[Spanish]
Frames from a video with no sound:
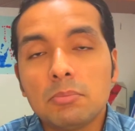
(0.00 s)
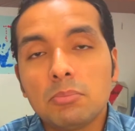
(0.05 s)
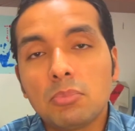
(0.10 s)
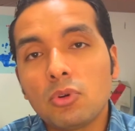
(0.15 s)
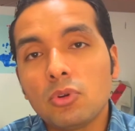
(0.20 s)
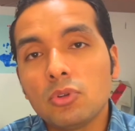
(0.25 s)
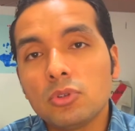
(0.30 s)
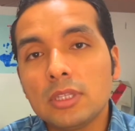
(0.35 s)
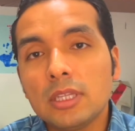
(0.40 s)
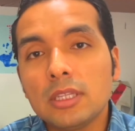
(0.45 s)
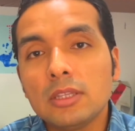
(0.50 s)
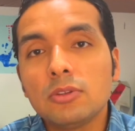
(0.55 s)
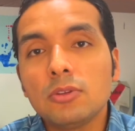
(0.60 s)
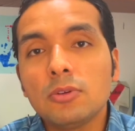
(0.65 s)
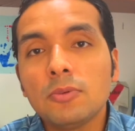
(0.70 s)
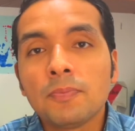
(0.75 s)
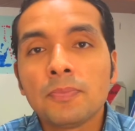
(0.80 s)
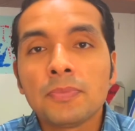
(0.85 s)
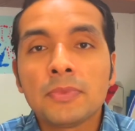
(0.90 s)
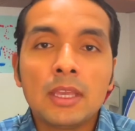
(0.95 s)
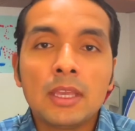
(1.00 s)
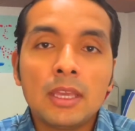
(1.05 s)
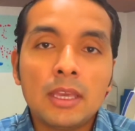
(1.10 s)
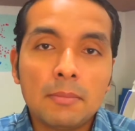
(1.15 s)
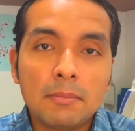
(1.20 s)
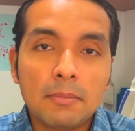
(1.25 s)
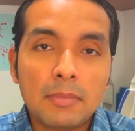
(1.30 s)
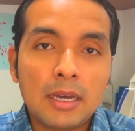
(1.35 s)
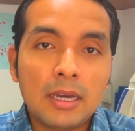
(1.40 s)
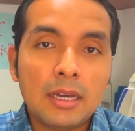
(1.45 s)
Por lo tanto,
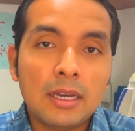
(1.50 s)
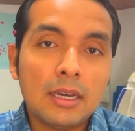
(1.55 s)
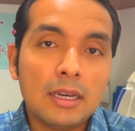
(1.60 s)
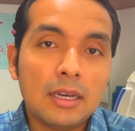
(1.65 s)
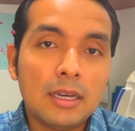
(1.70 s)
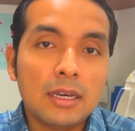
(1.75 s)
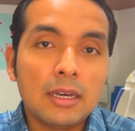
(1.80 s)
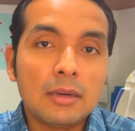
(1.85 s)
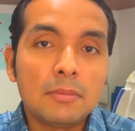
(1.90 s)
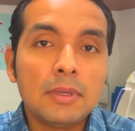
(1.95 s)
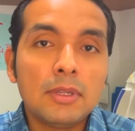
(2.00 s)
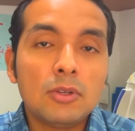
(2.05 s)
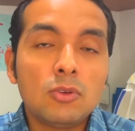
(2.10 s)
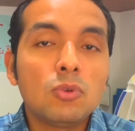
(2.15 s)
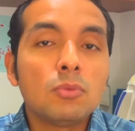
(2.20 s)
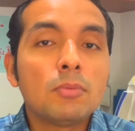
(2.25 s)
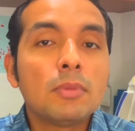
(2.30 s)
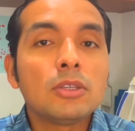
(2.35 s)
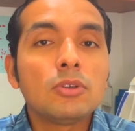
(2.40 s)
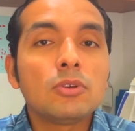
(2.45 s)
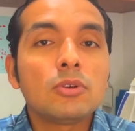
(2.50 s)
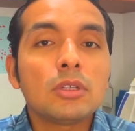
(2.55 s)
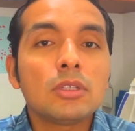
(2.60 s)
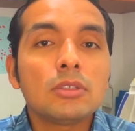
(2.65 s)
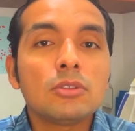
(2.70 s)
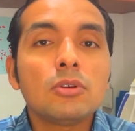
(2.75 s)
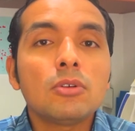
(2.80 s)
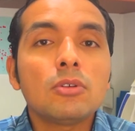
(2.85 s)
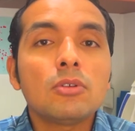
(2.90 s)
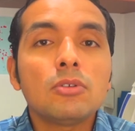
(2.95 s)
va a haber un mayor
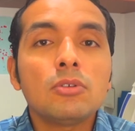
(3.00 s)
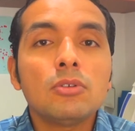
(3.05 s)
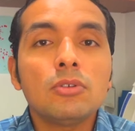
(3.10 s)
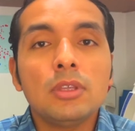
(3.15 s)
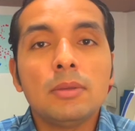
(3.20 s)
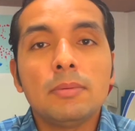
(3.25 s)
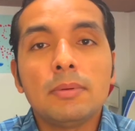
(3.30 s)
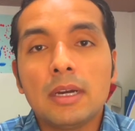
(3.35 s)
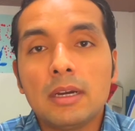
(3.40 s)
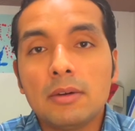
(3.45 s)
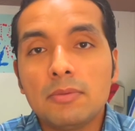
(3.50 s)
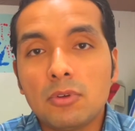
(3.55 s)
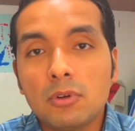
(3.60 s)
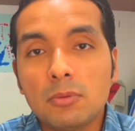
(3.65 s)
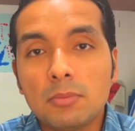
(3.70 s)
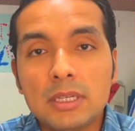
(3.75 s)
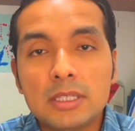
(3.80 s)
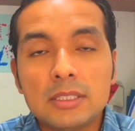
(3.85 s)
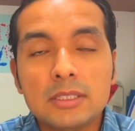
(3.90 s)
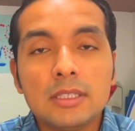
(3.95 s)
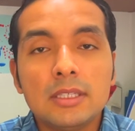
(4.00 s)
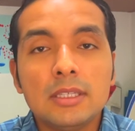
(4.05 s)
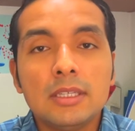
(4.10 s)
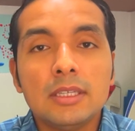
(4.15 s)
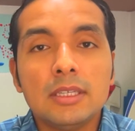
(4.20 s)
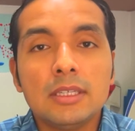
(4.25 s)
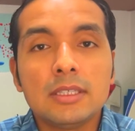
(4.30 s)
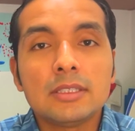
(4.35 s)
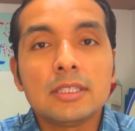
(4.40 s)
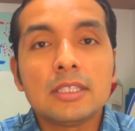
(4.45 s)
retorno y van a formarse
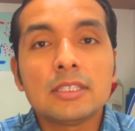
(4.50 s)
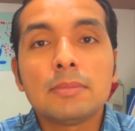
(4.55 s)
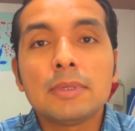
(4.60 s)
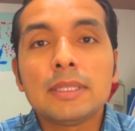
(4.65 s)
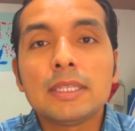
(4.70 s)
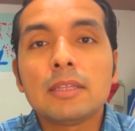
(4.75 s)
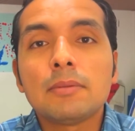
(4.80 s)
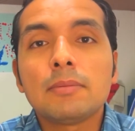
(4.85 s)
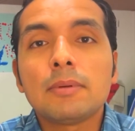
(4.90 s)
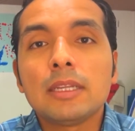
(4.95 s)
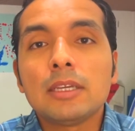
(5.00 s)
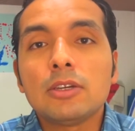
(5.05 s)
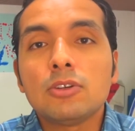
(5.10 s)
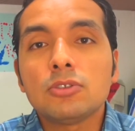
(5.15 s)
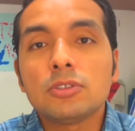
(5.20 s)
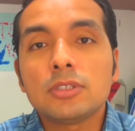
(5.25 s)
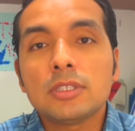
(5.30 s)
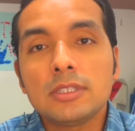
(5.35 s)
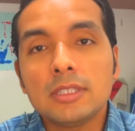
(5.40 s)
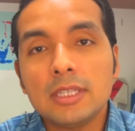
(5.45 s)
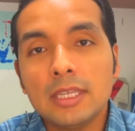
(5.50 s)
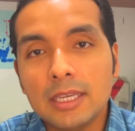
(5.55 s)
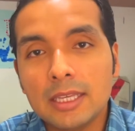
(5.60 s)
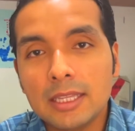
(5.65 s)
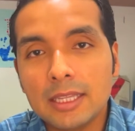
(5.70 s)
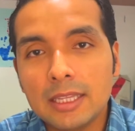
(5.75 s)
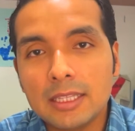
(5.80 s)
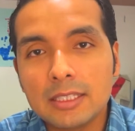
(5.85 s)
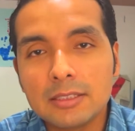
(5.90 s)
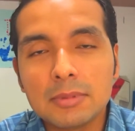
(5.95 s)
estas venas varicosas en
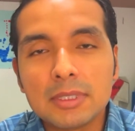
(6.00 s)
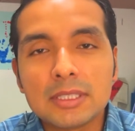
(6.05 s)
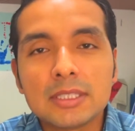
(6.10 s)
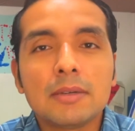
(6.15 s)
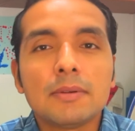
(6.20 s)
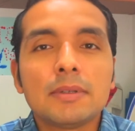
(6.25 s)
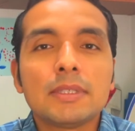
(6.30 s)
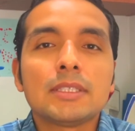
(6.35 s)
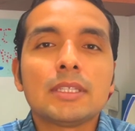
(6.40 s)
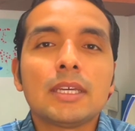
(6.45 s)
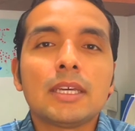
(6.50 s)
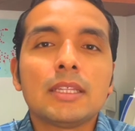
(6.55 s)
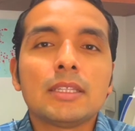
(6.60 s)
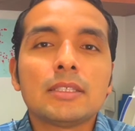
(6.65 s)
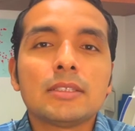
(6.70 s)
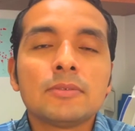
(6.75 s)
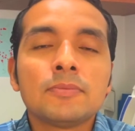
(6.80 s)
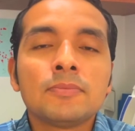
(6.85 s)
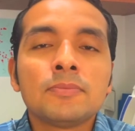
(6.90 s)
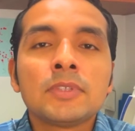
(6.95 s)
edades más avanzadas.